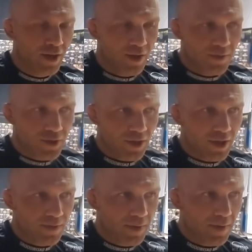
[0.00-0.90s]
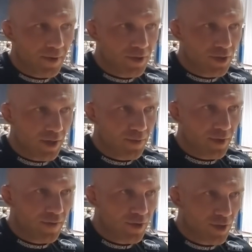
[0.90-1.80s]
e, mieszana jest mama Marcina, bo
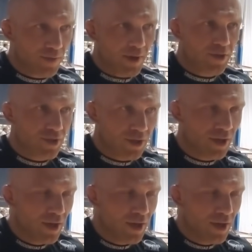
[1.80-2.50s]
nawet jeżeli Marcin